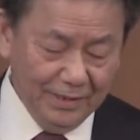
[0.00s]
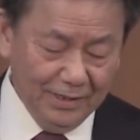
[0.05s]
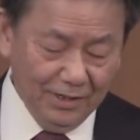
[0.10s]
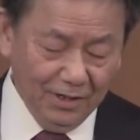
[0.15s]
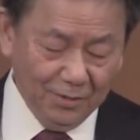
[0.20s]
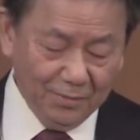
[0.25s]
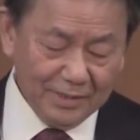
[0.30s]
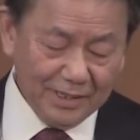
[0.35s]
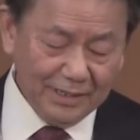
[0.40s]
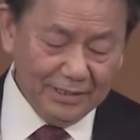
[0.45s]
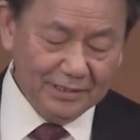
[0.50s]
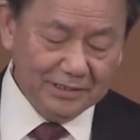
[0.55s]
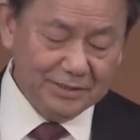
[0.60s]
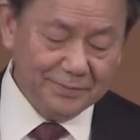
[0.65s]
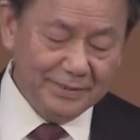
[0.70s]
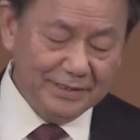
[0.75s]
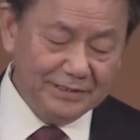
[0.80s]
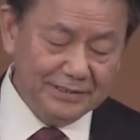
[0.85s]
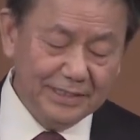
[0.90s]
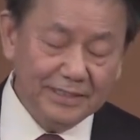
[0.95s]
我们看到这
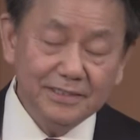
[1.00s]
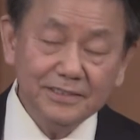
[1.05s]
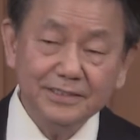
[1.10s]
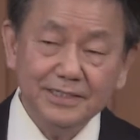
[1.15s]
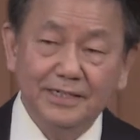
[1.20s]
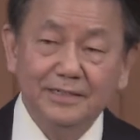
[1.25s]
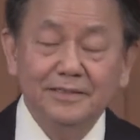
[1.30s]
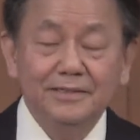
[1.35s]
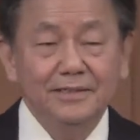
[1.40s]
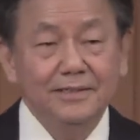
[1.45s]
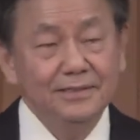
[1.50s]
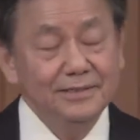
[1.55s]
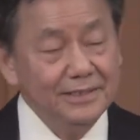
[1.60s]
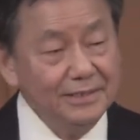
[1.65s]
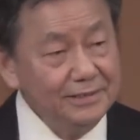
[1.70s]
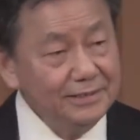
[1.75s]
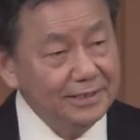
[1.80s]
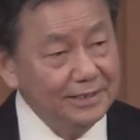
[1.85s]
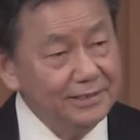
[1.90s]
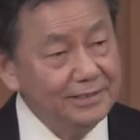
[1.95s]
边清晨，
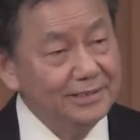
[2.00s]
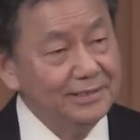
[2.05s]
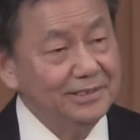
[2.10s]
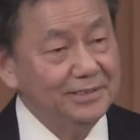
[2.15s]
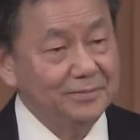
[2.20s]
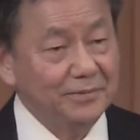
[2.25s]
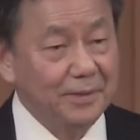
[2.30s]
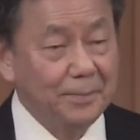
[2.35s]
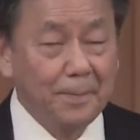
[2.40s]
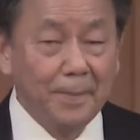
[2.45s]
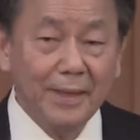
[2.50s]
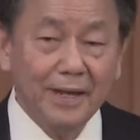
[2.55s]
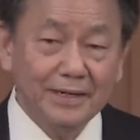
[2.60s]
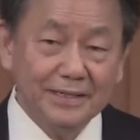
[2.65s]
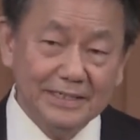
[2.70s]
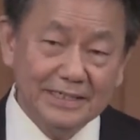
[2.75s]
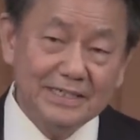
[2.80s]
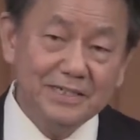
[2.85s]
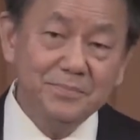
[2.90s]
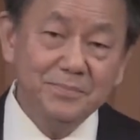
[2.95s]
清晨是什么？
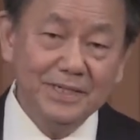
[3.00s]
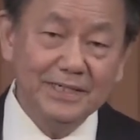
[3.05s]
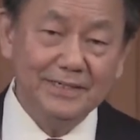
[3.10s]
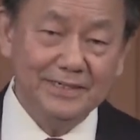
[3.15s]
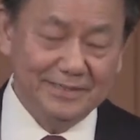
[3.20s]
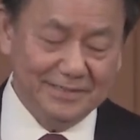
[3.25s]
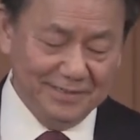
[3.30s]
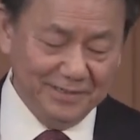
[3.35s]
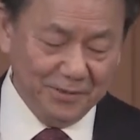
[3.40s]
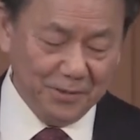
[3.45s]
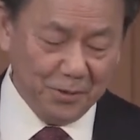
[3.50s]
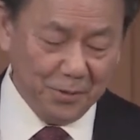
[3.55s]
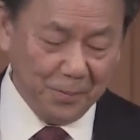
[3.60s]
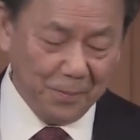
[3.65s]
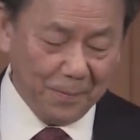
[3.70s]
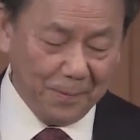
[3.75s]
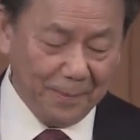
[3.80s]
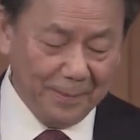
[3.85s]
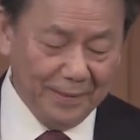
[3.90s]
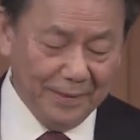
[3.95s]
黎明的时候，
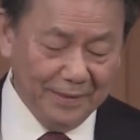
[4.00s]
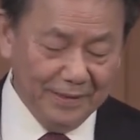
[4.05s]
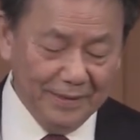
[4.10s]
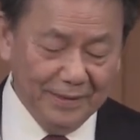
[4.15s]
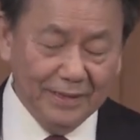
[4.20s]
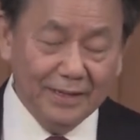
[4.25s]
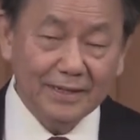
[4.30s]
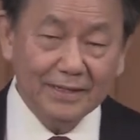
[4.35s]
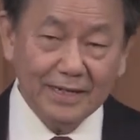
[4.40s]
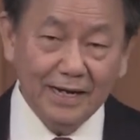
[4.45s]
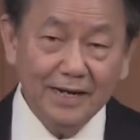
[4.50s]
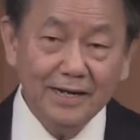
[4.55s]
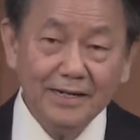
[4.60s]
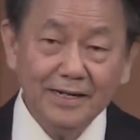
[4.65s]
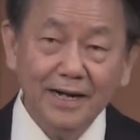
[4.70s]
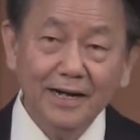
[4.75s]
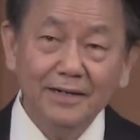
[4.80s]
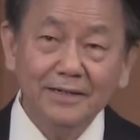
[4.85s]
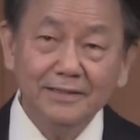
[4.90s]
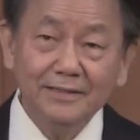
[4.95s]
刚
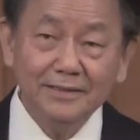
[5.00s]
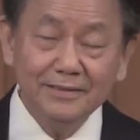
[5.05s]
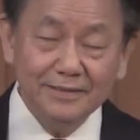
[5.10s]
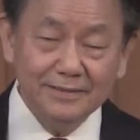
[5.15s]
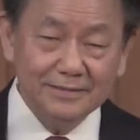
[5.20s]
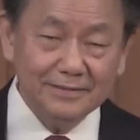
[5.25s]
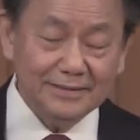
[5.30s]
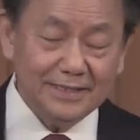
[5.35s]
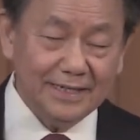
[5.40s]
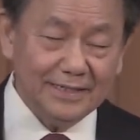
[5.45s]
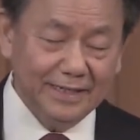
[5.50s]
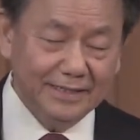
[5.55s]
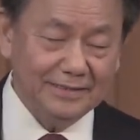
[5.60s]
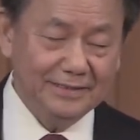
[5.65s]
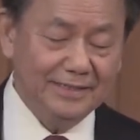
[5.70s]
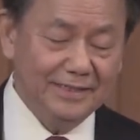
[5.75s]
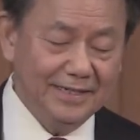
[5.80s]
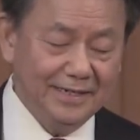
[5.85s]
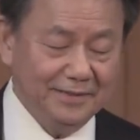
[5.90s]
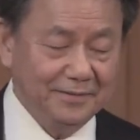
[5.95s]
刚太阳
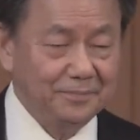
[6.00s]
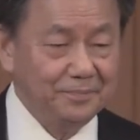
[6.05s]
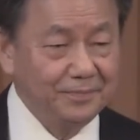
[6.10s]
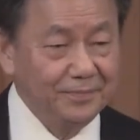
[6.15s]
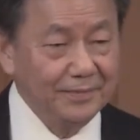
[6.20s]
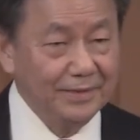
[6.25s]
一亮。